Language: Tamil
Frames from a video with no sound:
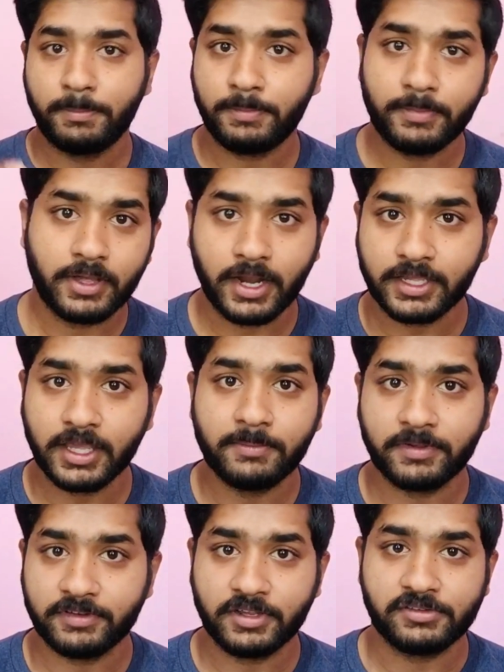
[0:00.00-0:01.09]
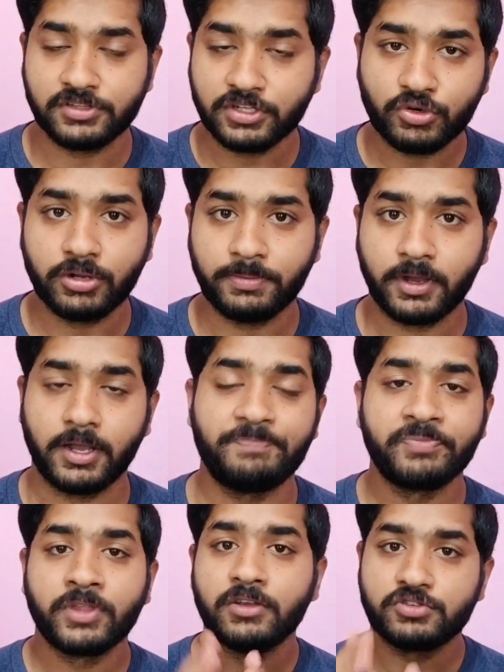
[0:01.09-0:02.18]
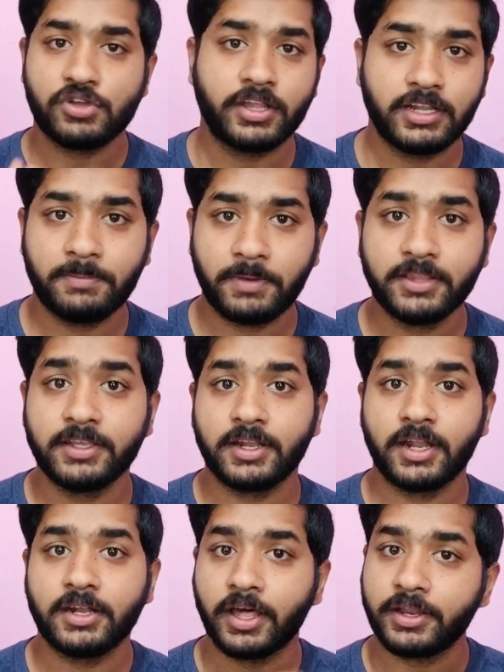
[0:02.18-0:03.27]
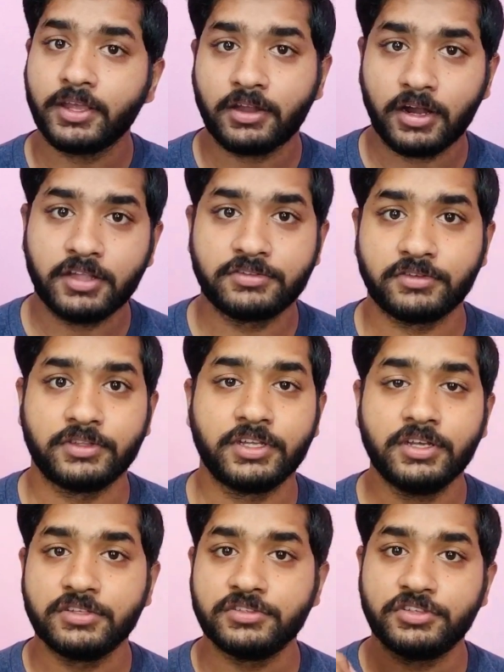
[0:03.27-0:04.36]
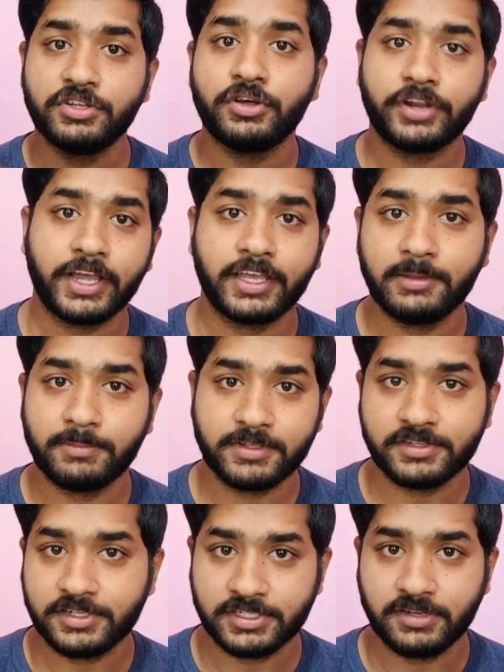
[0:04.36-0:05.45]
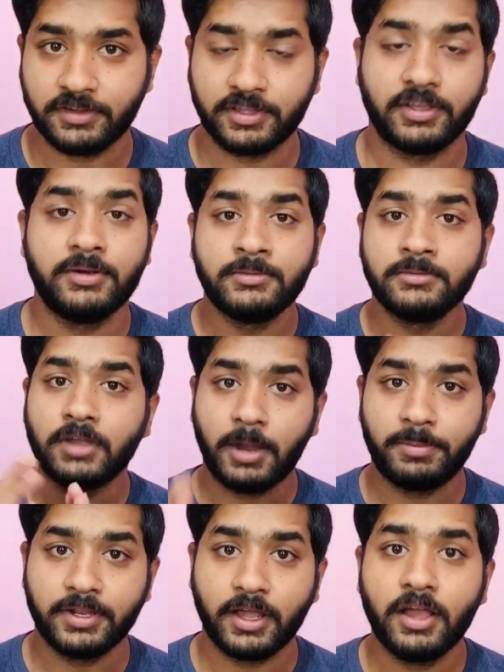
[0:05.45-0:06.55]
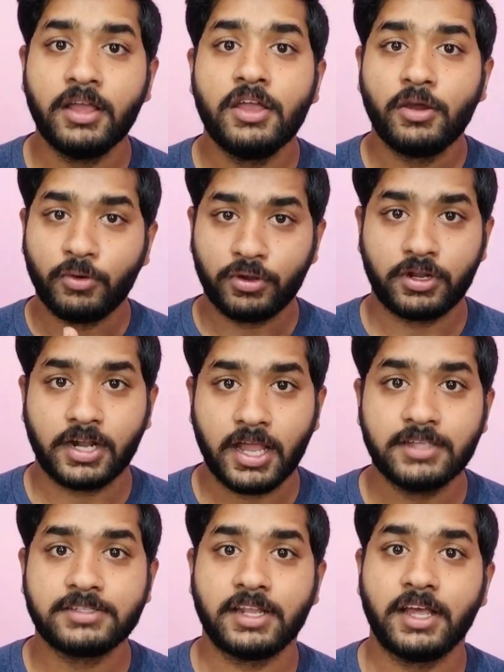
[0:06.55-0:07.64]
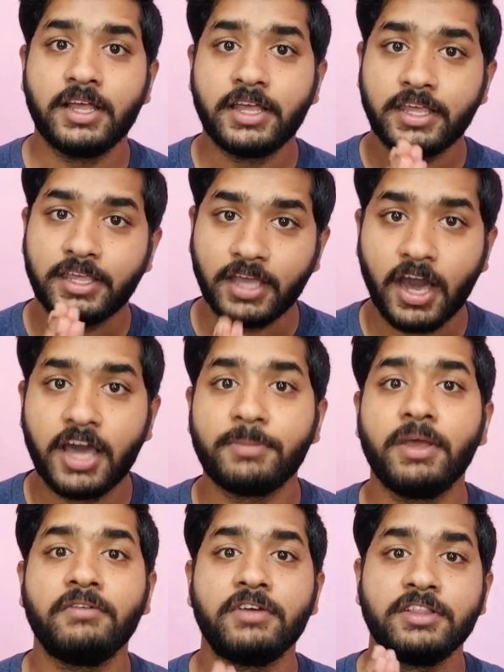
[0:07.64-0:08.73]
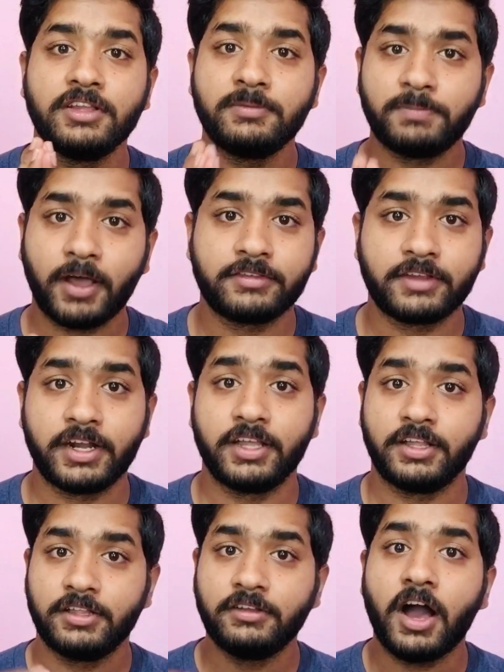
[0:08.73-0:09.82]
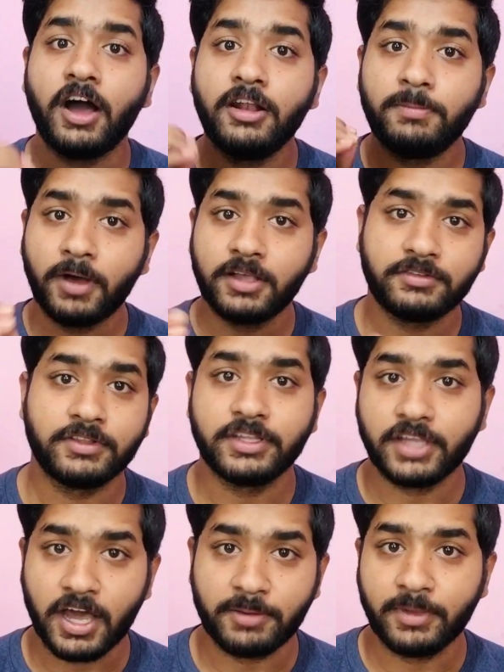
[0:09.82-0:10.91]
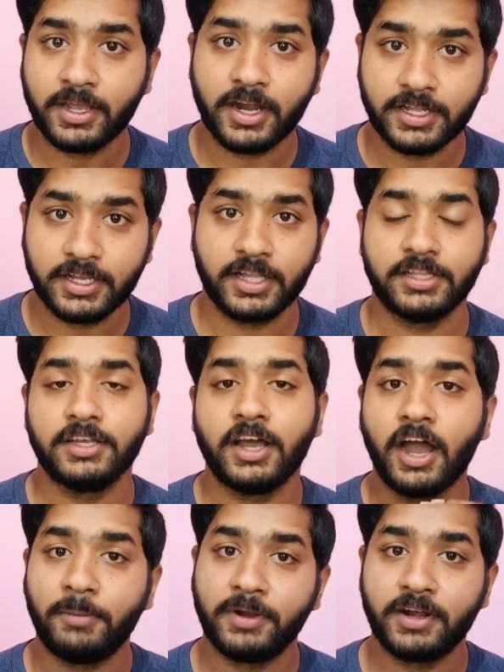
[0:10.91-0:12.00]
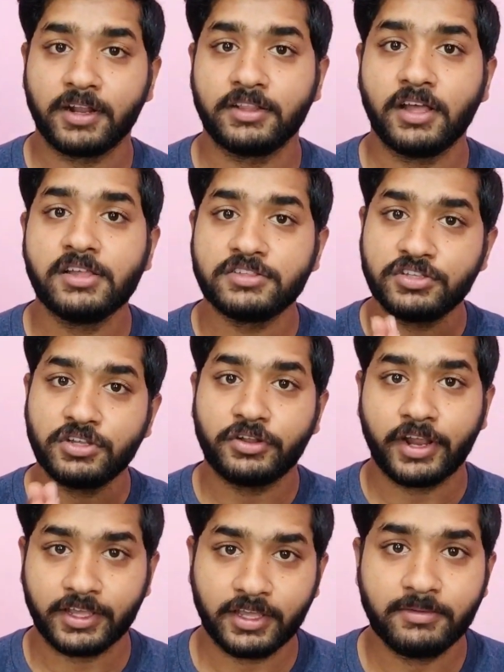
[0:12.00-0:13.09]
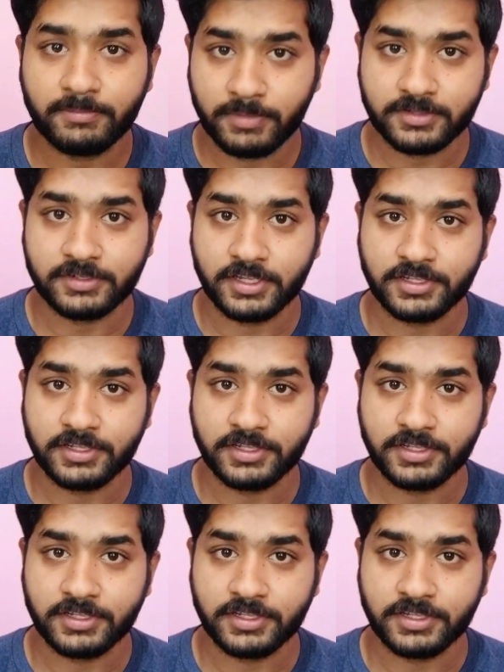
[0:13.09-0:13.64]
ரேங்கிங் பர்சன்டேஜ் வந்து கொடுப்பாங்க ஸோ அதில் பார்த்தீங்கன்னா நிறைய காலேஜ் வந்து ஜீரோ ரேங்கிங் பர்சன்டேஜில் வருது அப்படின்னா ஒரு கிளாஸில் யாருமே வந்து பாஸ் கிடையாது அதாவது ஆல் பாஸ் வந்து யாருமே கிடையாது அப்படின்றது தான் ஜீரோ ரேங்கிங் பர்சன்டேஜ்